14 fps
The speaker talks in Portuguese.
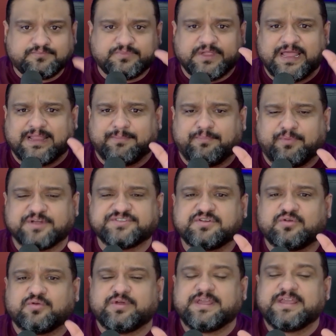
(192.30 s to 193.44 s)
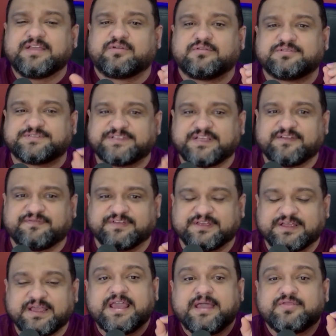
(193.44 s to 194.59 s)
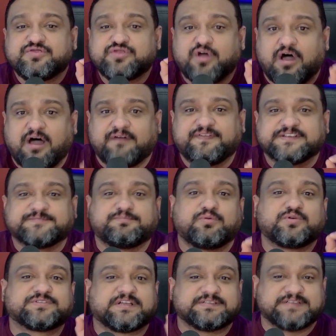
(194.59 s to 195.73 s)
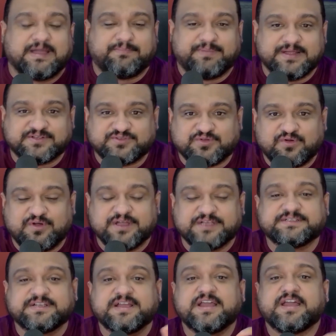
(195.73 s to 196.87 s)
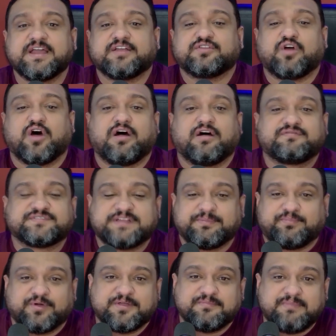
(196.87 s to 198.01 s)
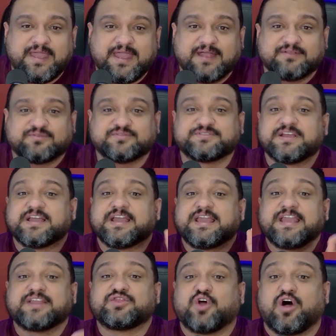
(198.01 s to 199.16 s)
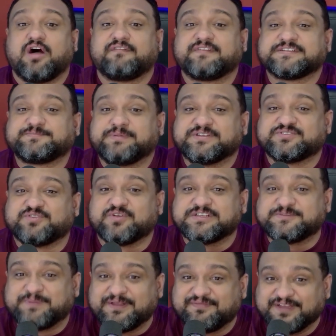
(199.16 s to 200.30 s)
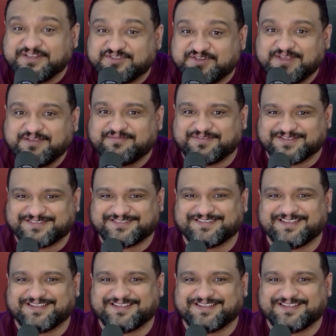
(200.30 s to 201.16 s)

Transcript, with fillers: ela pode incluir, inclusive, novas buscas e apreensões, novos depoimentos e novas prisões preventivas.